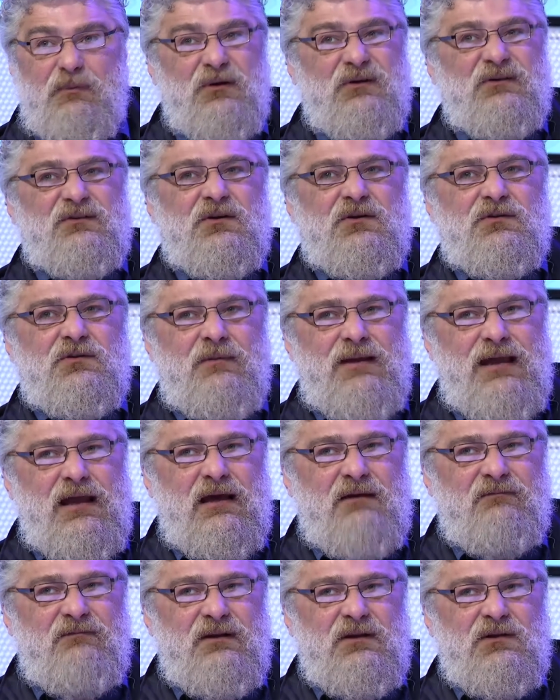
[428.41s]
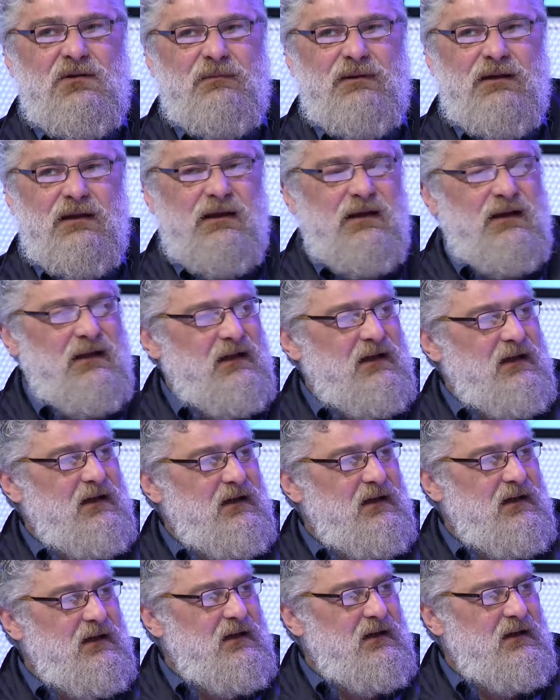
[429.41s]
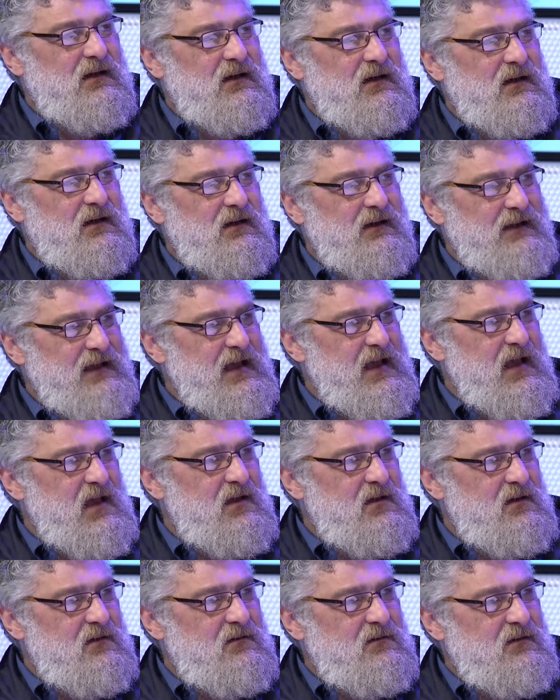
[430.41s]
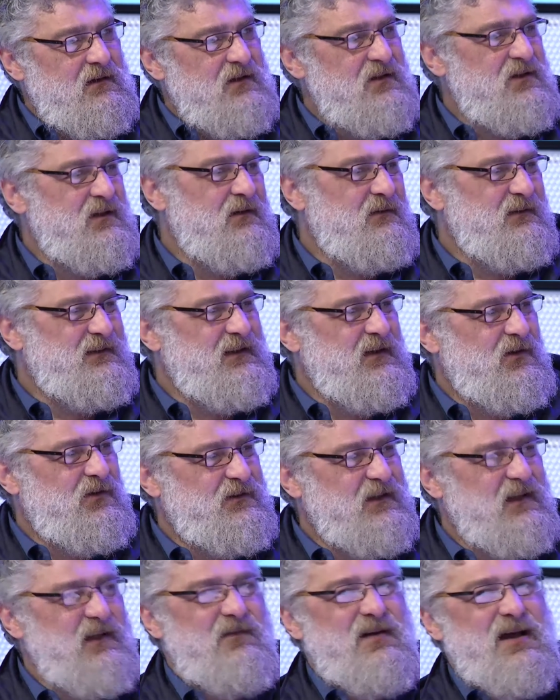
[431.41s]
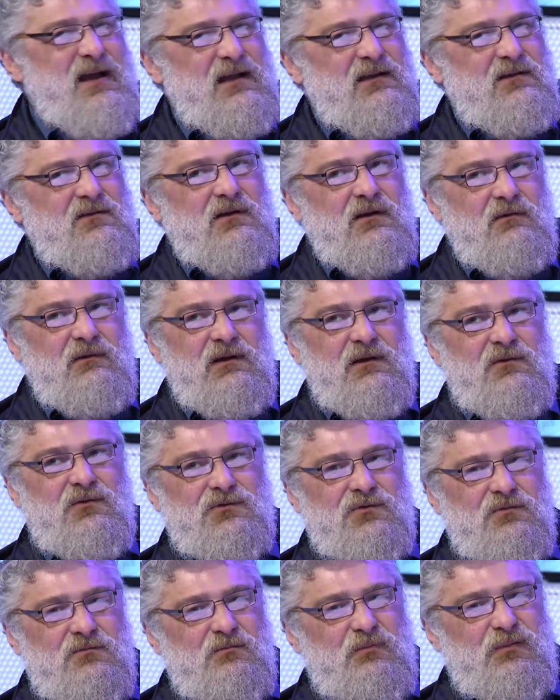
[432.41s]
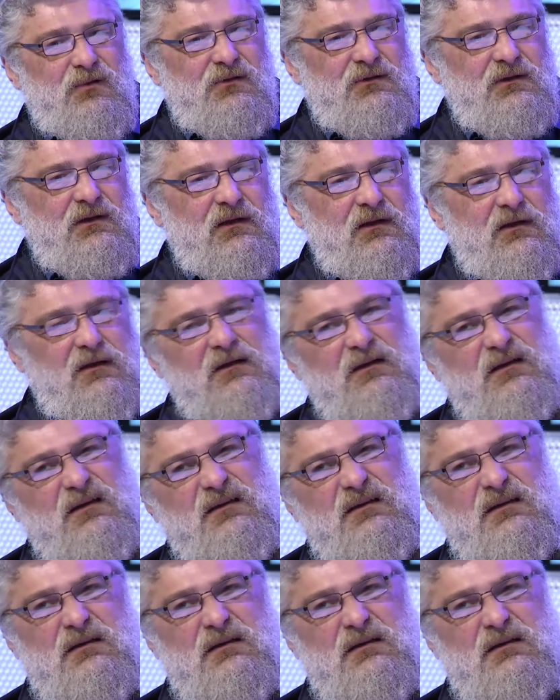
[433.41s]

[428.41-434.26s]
Poi, secondo me, ha vinto perché era gay, c'era questa cosa di vendola, quindi ha avuto un po' di